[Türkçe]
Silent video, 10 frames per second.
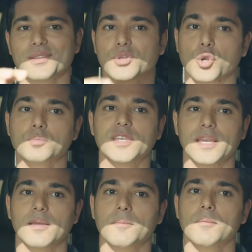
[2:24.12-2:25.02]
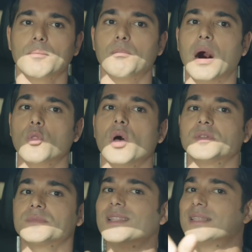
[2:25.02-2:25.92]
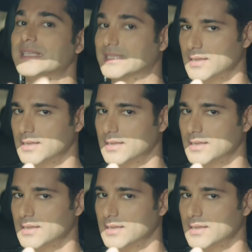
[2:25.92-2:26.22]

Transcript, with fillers: diyorum ki Banu Hanım'dan izin